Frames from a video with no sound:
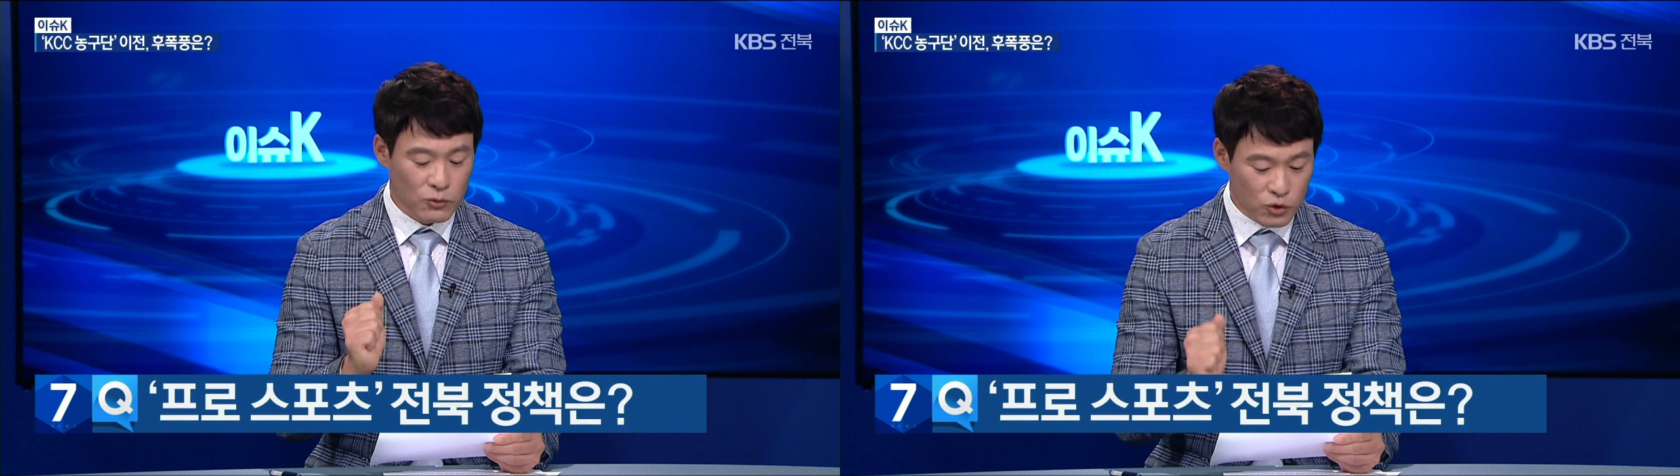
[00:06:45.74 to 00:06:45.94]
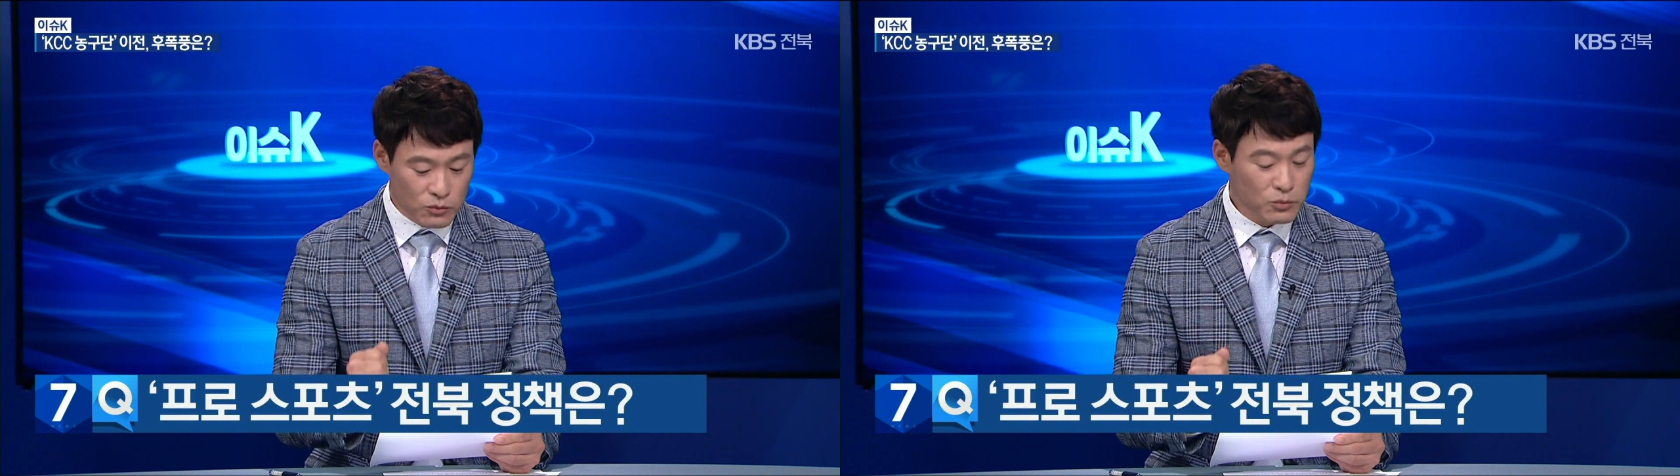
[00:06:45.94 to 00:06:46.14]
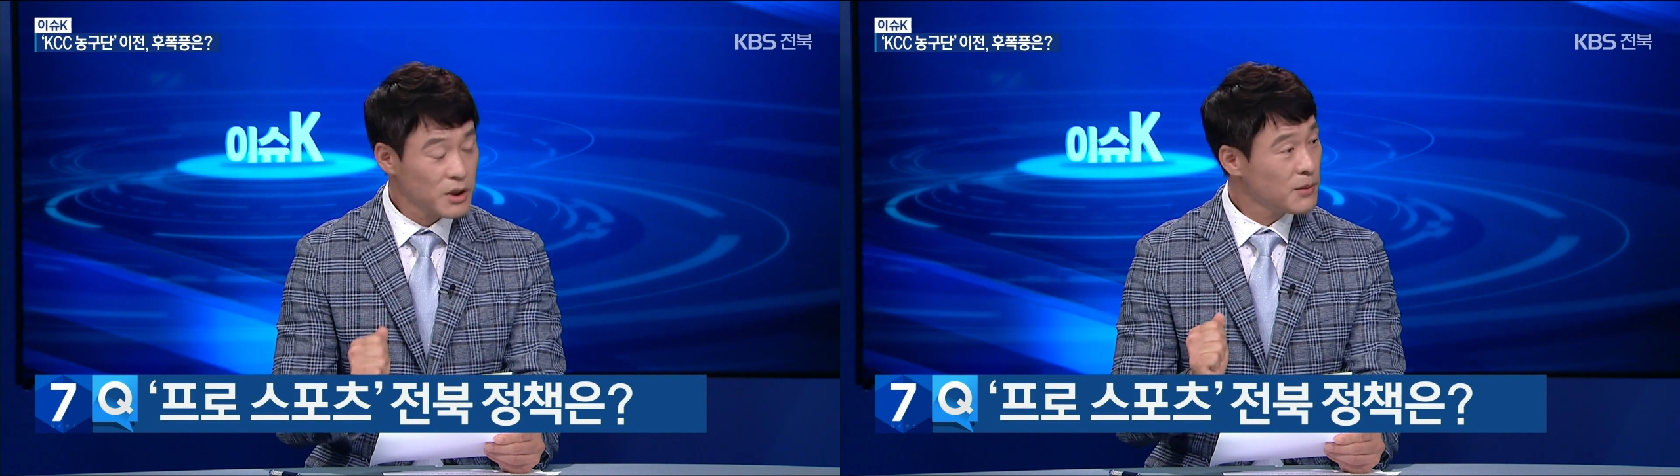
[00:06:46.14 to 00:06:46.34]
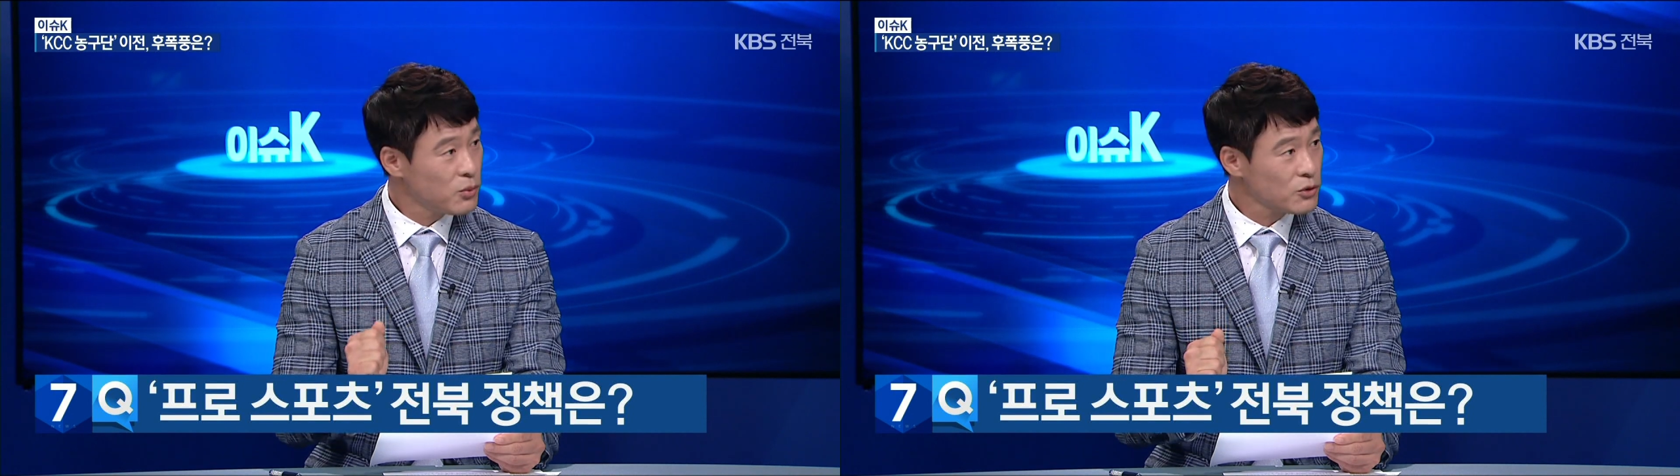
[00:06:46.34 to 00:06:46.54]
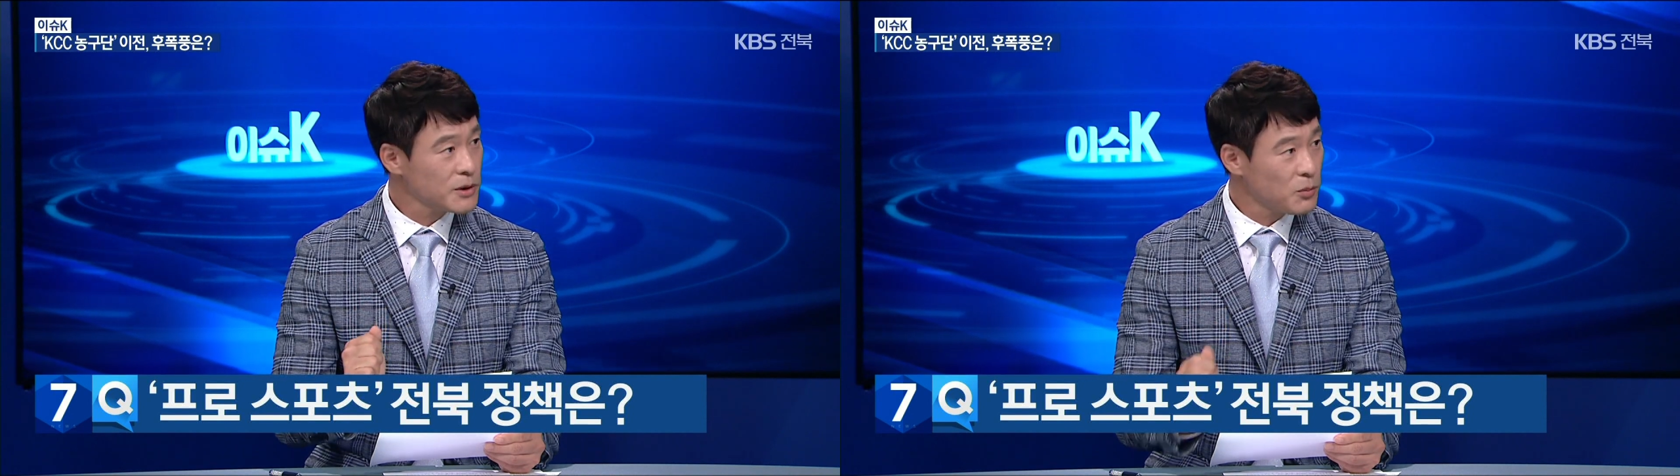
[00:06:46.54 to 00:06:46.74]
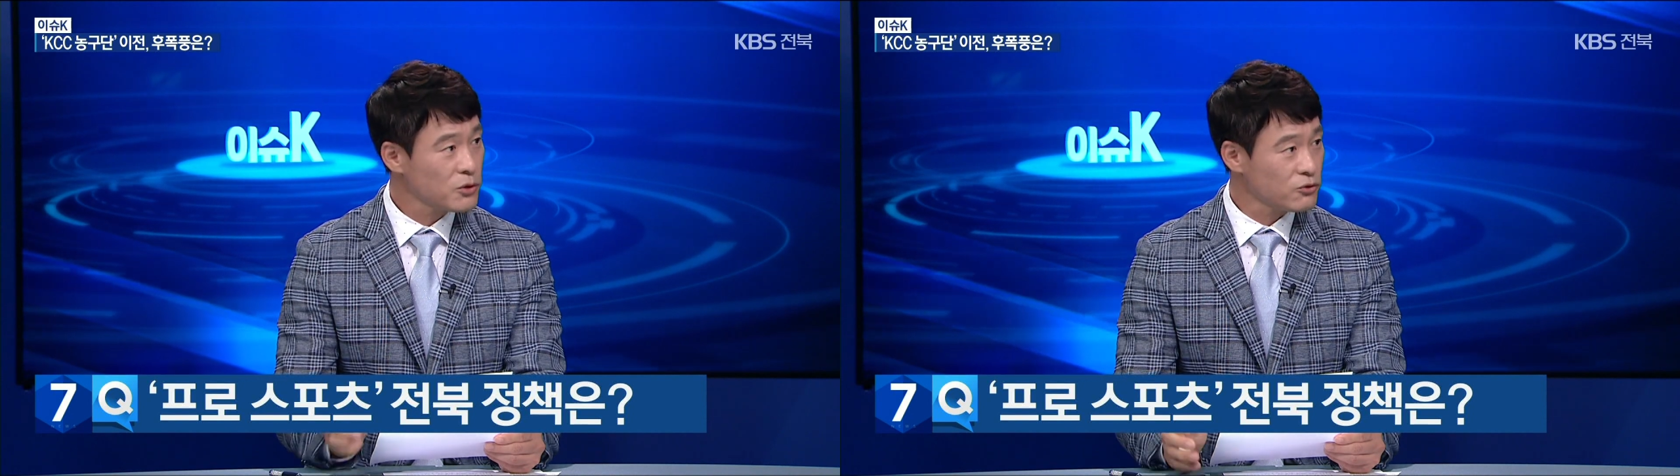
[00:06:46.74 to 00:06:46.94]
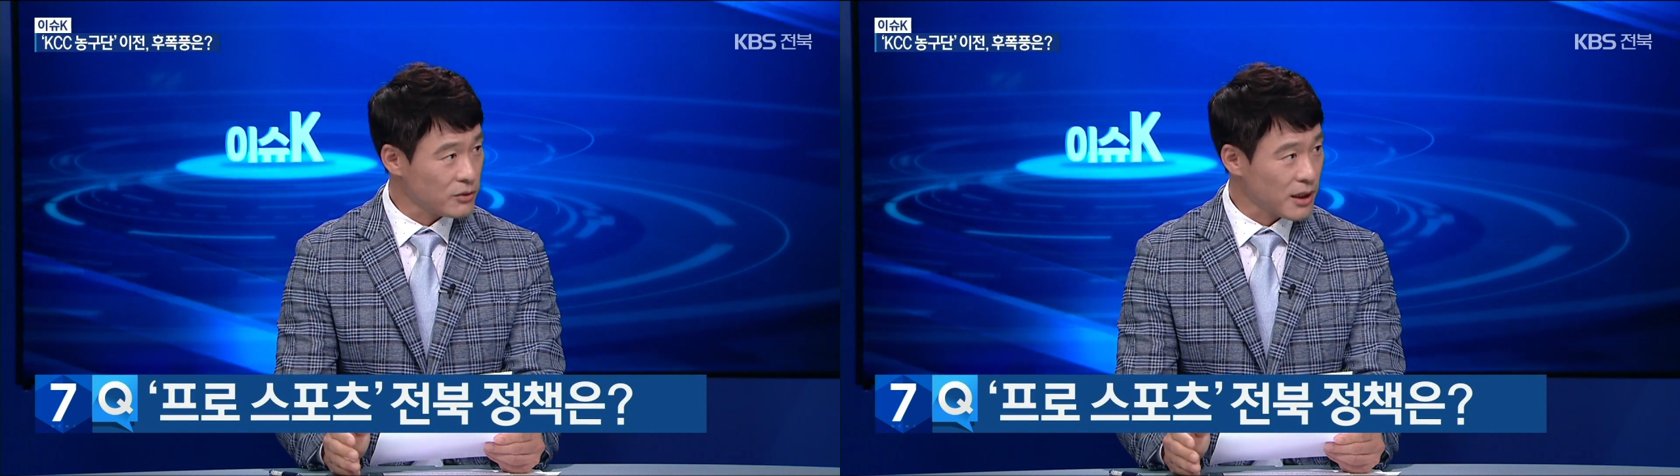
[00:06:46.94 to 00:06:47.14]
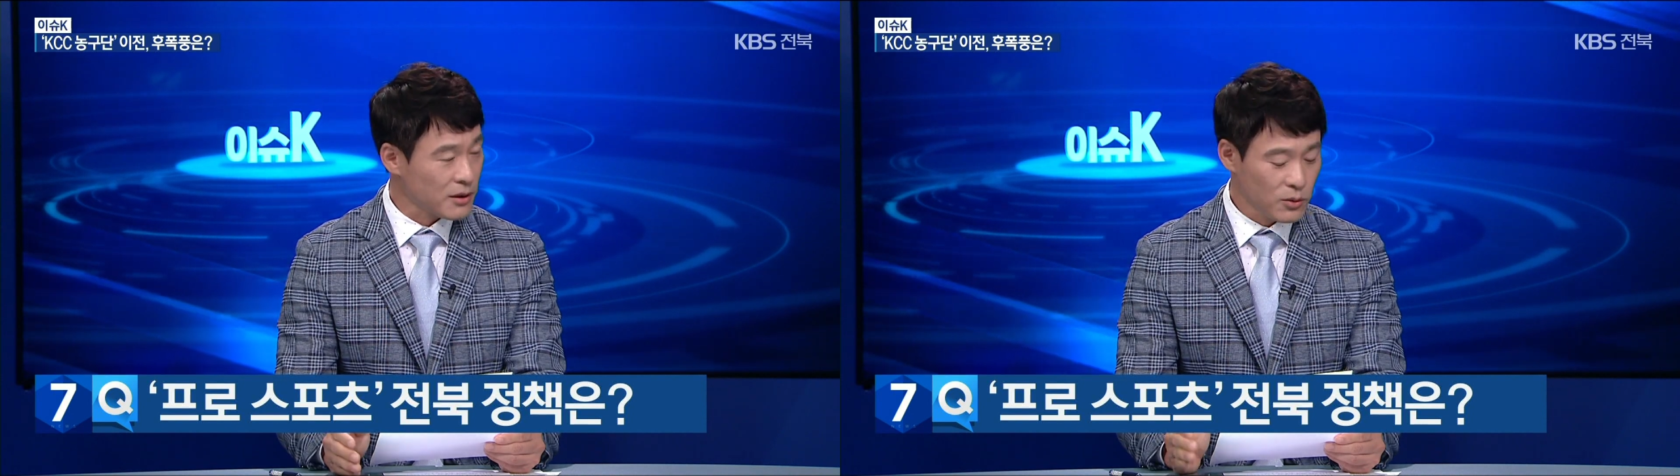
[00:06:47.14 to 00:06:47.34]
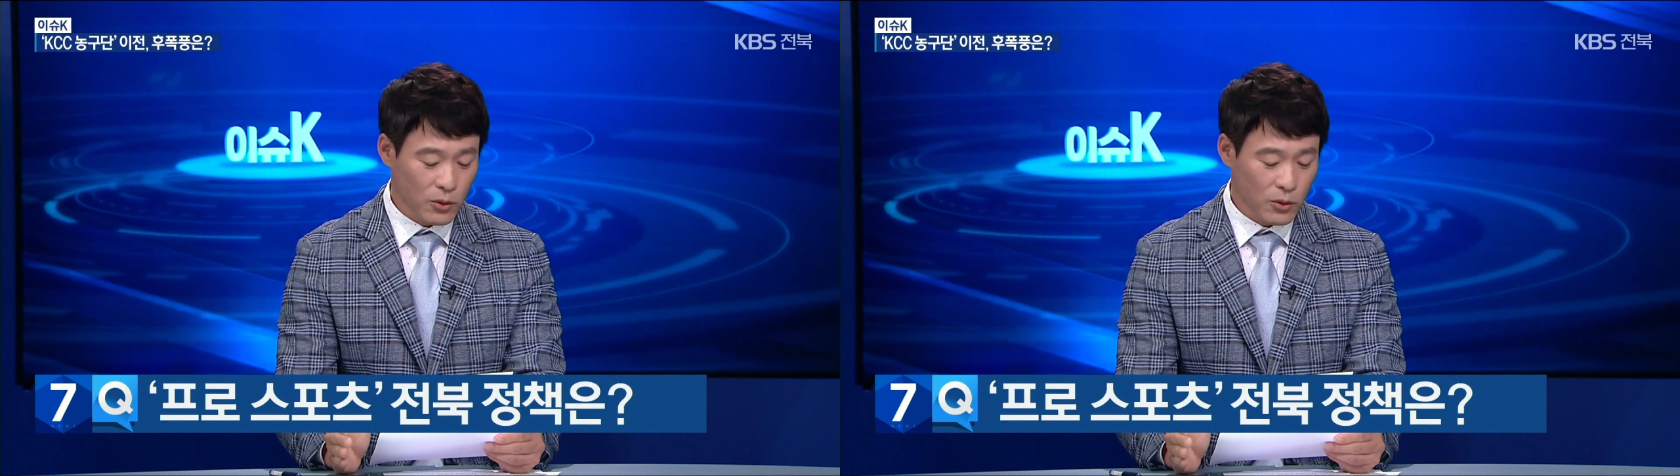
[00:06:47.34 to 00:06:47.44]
충분히 프로스포츠 구단